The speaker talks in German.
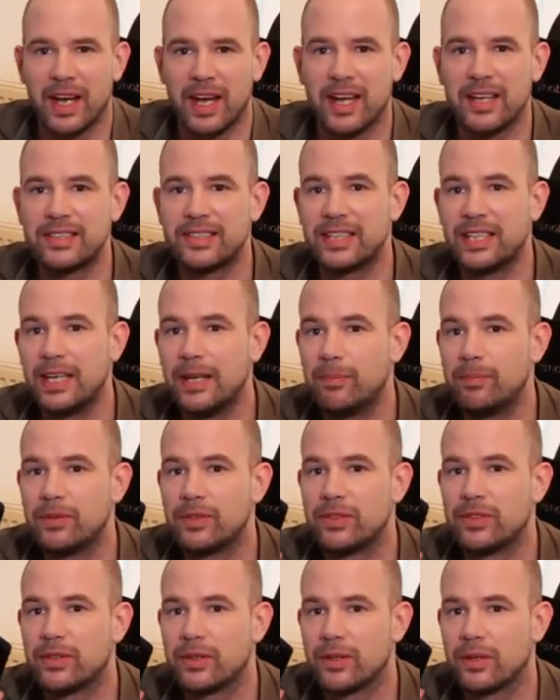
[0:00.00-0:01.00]
Es
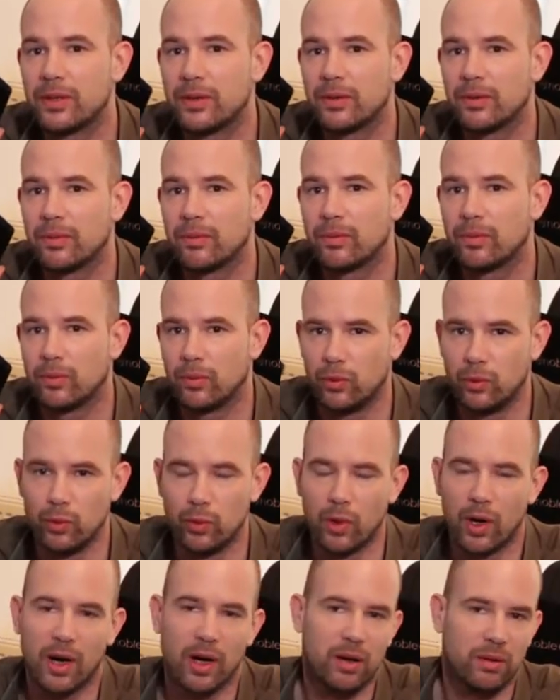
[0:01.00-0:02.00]
gibt
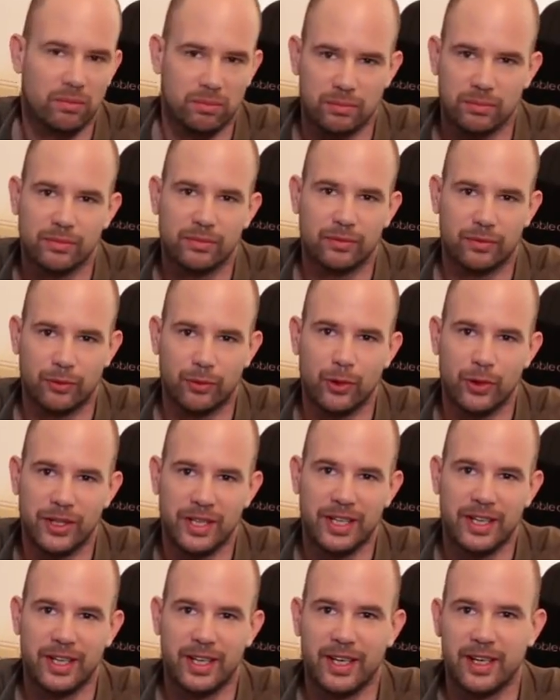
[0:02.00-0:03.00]
nur für
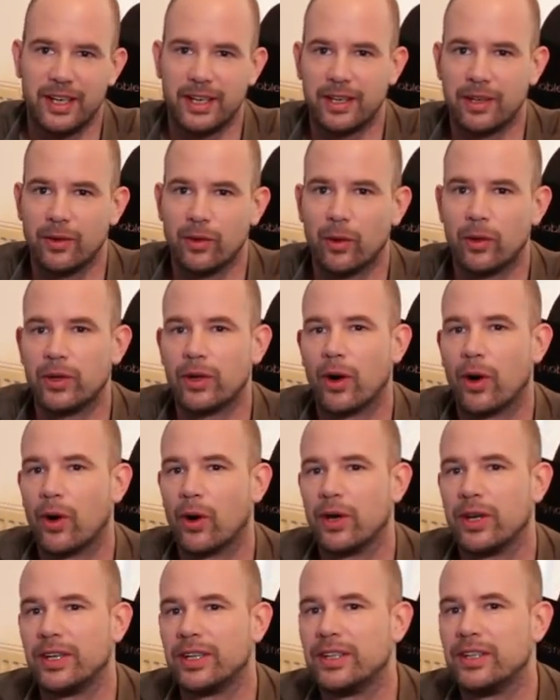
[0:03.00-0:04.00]
diejenigen unter
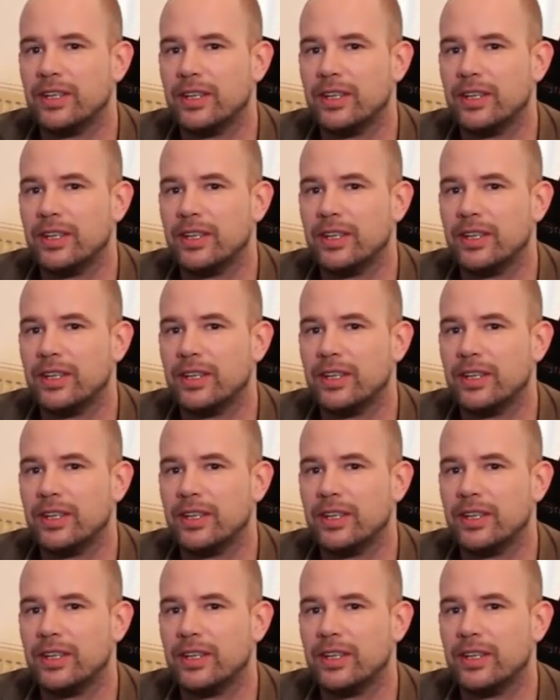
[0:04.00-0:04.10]
euch,